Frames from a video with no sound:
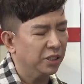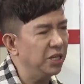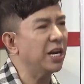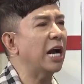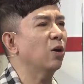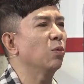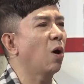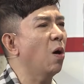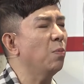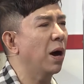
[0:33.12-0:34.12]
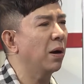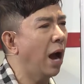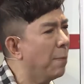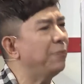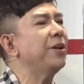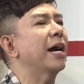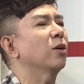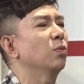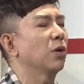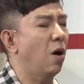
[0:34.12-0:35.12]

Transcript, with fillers: chiên ăn cũng ngon mà hấp đến ăn cũng